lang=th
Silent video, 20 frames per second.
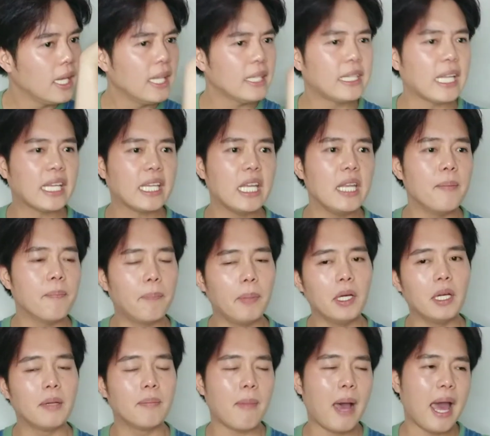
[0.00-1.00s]
แต่กลิ่นเปิ
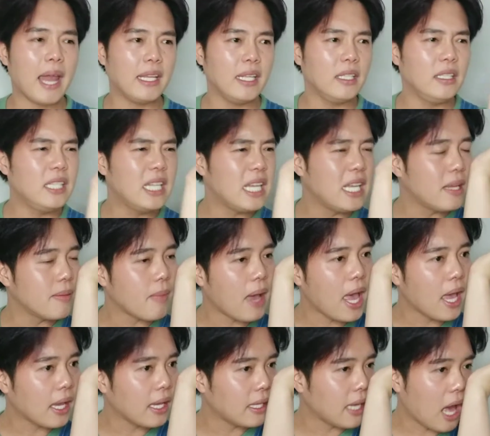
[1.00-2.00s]
ดมานี่ดีมา
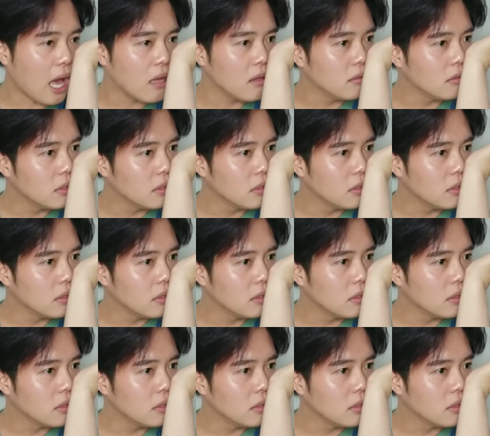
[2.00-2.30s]
กเลยนะ